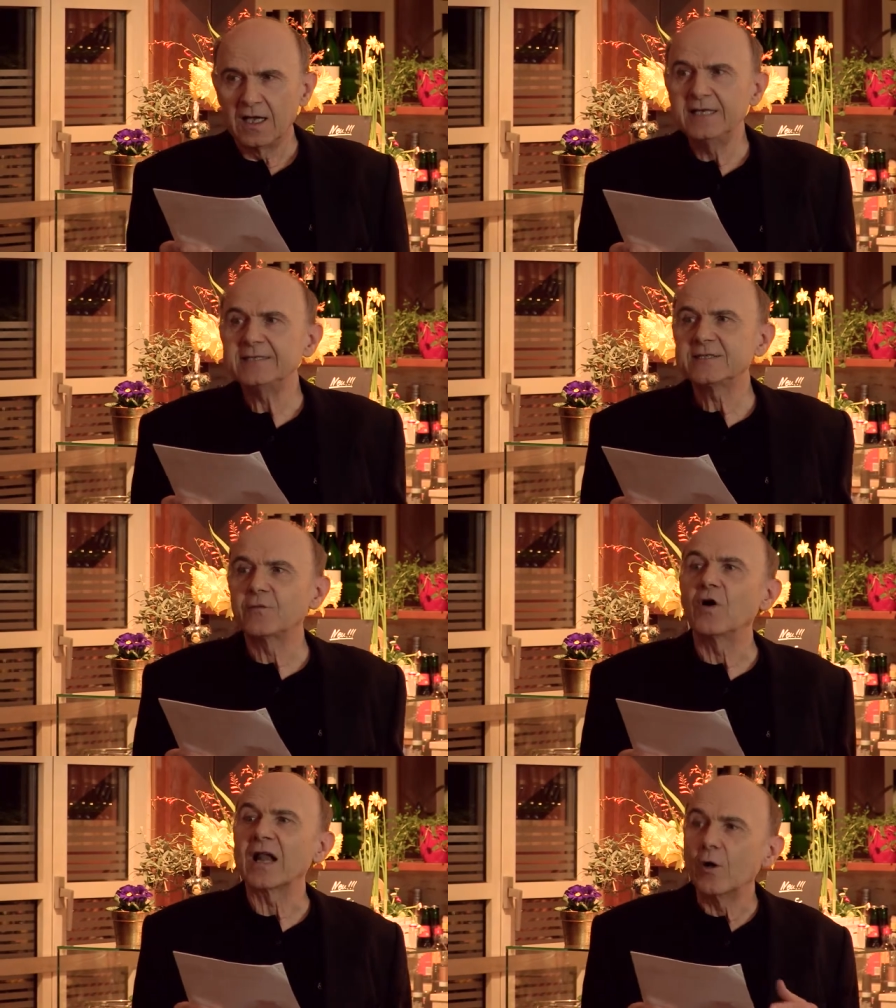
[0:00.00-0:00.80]
ist
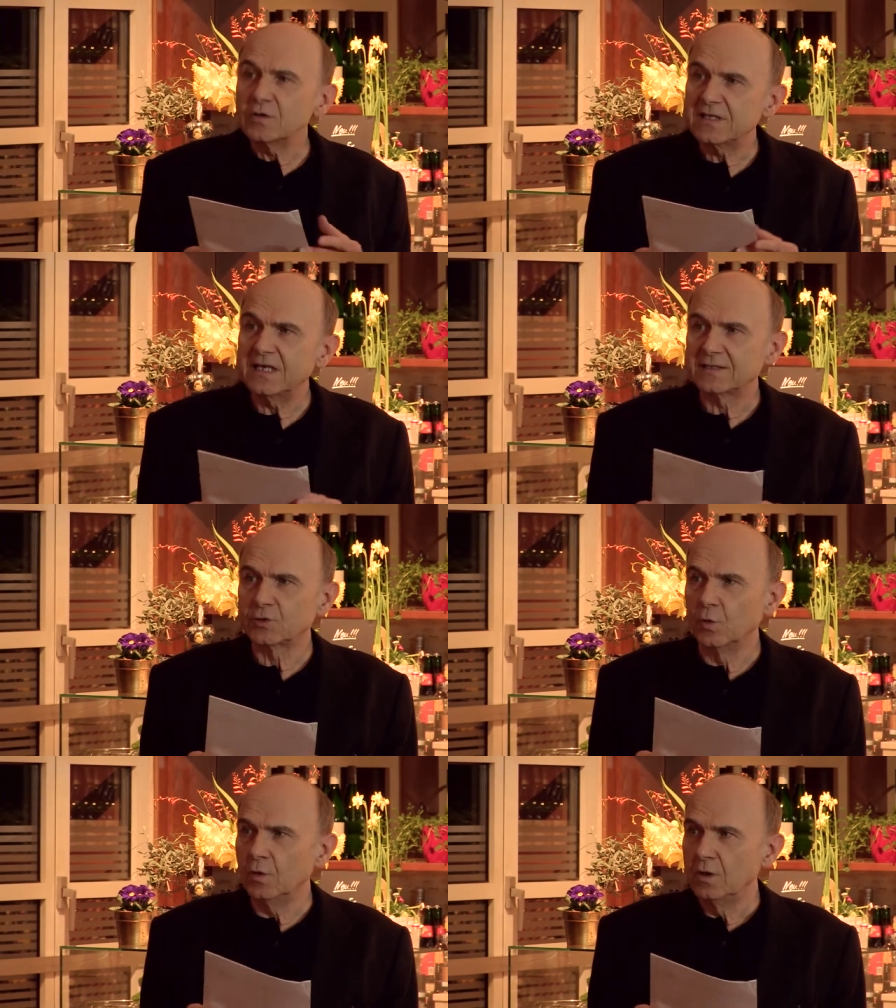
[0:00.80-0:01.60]

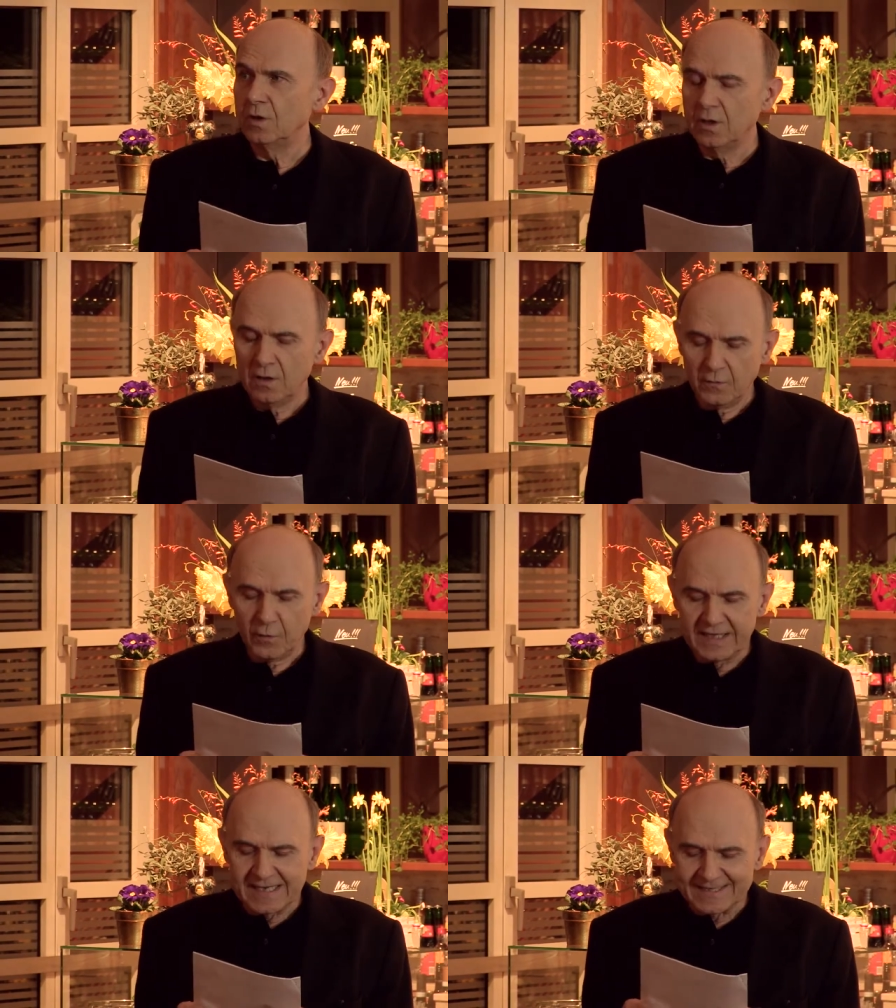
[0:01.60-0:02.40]
Voraussetzung
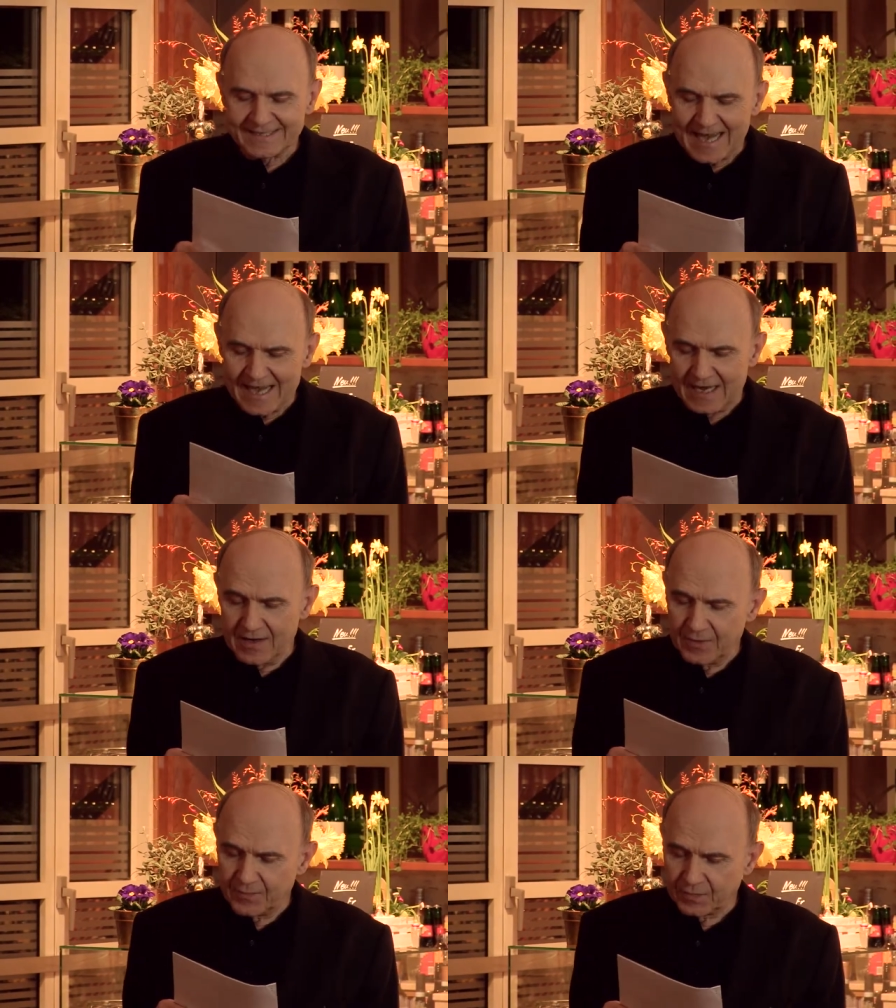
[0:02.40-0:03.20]
für das Sehen.